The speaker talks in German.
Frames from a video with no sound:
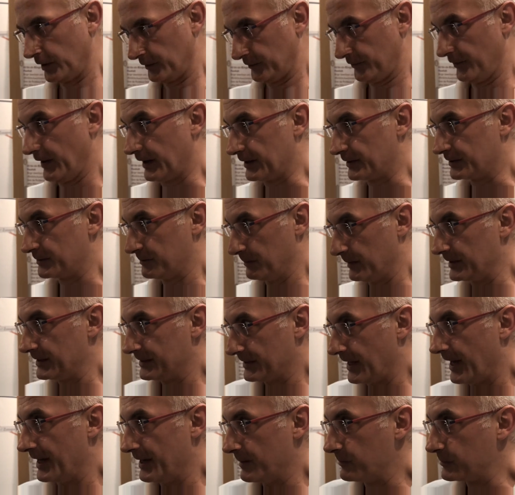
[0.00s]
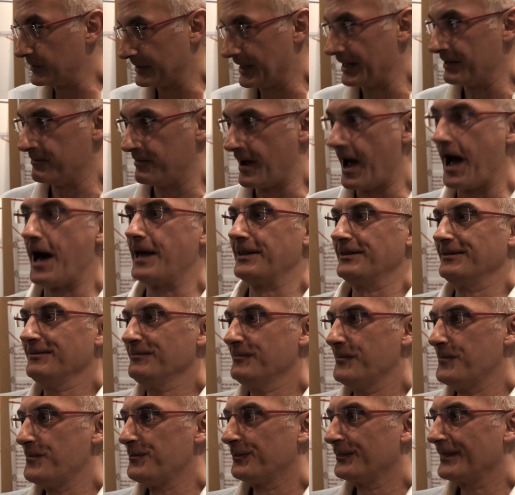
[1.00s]
das fängt mit einem selber an,
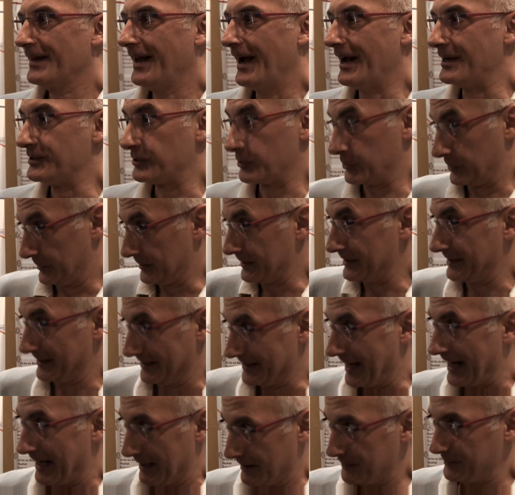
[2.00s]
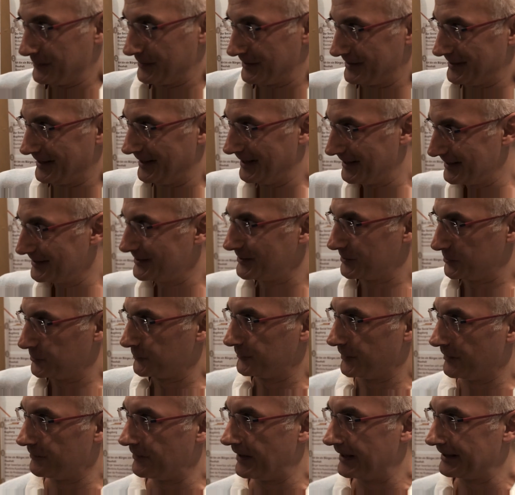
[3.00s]
also sich selbst erst zu
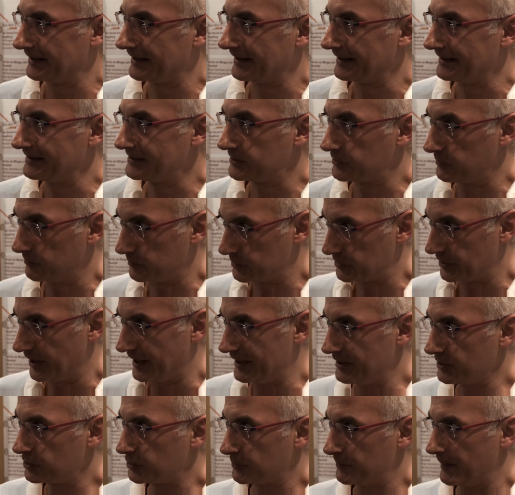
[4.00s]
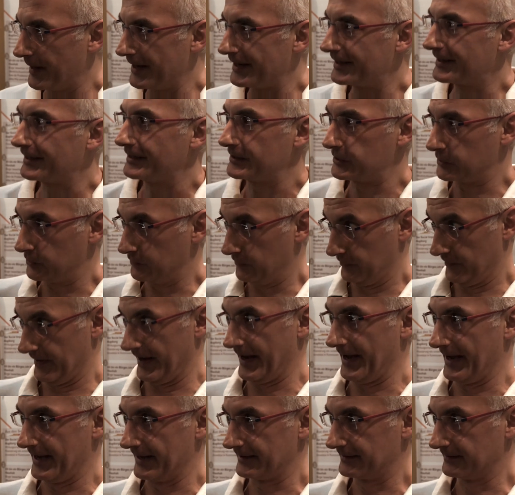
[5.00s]
verwandeln, zum Changemaker zu
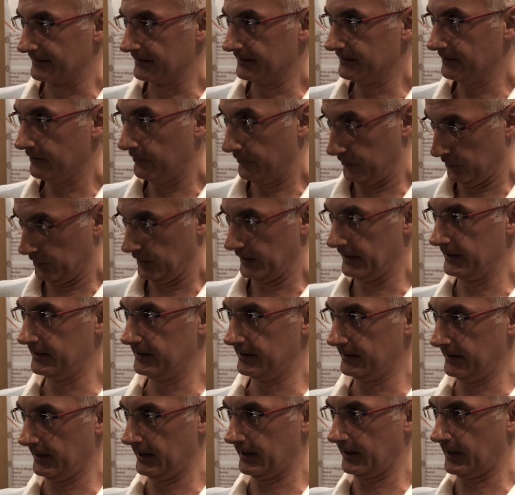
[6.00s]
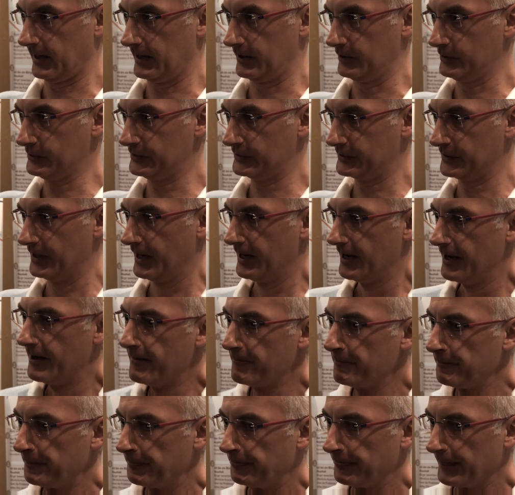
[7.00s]
werden, von innen heraus,
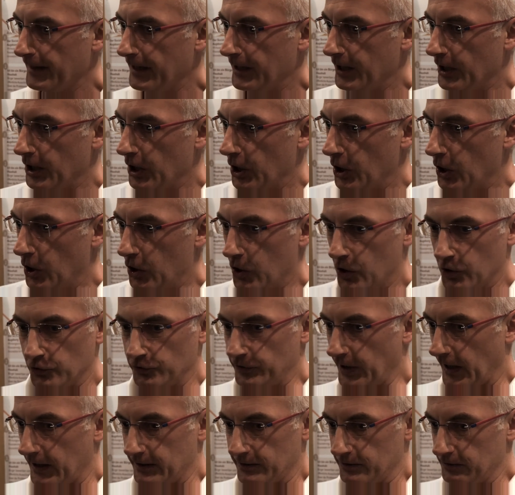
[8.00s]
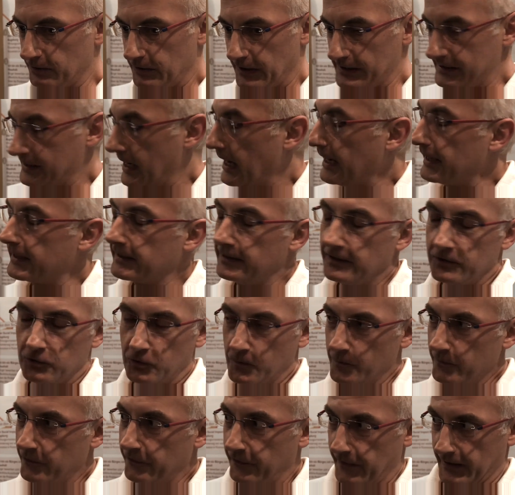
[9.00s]
und dann das eigene
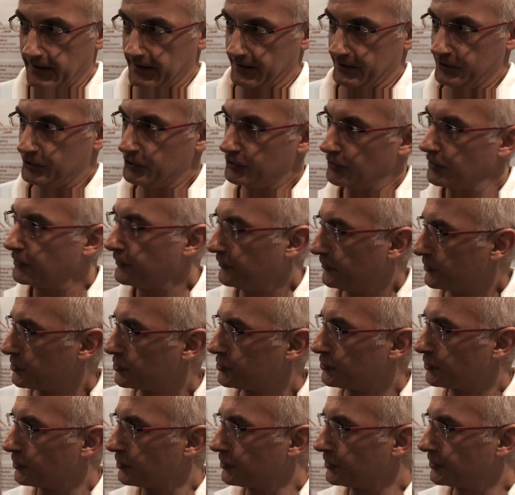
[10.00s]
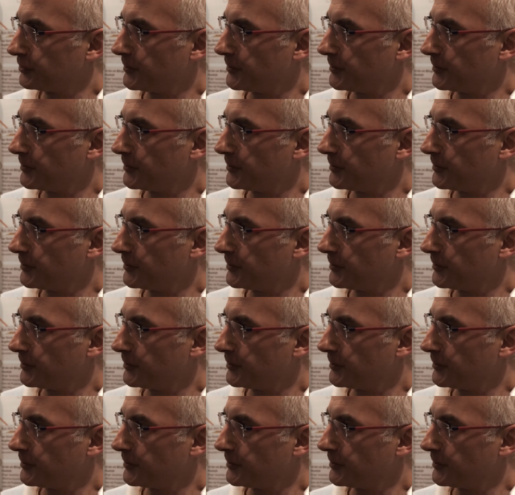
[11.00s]
Umfeld Stück für Stück